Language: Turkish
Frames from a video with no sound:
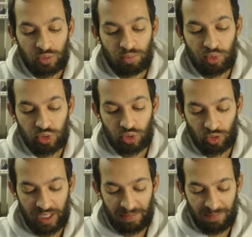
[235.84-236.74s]
buz
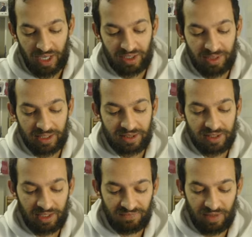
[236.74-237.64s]
golem, barbar
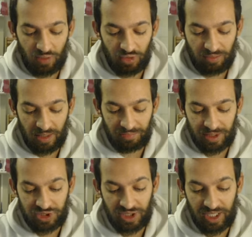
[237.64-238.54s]
kral ve orman
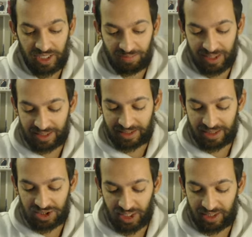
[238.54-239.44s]
bincilerle
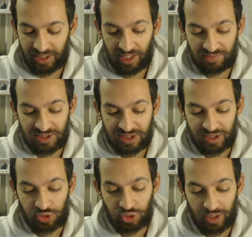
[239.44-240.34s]
birlikte kelli
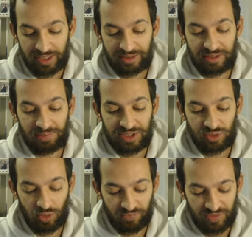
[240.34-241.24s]
avcısı. Şu aralığında bir
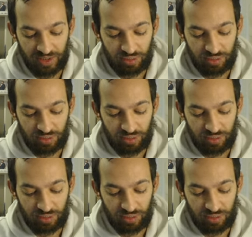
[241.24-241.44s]
öfke